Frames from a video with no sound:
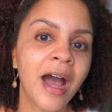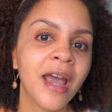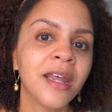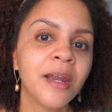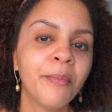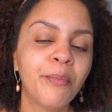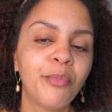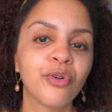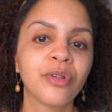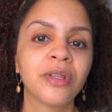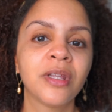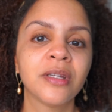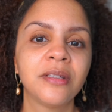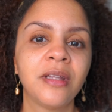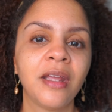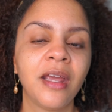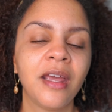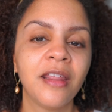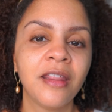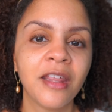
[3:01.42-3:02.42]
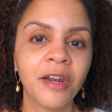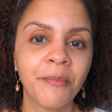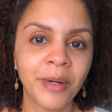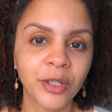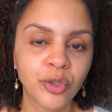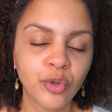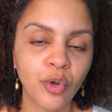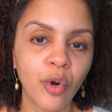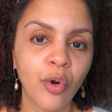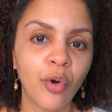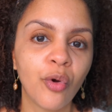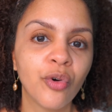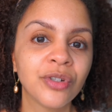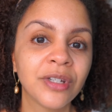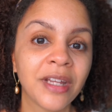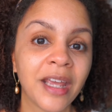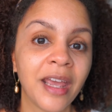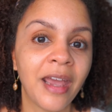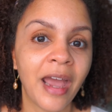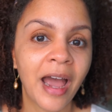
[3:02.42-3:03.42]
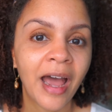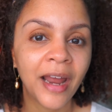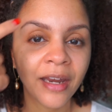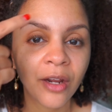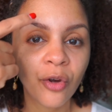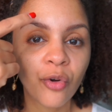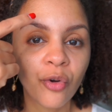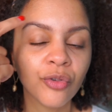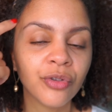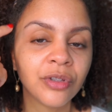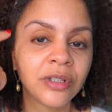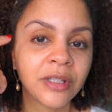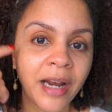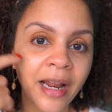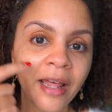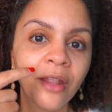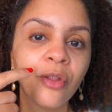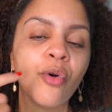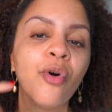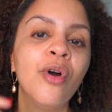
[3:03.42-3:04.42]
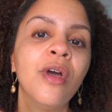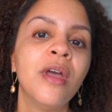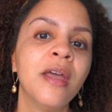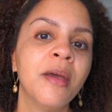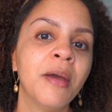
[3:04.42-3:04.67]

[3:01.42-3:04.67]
Hay reportes de dermatólogos que han encontrado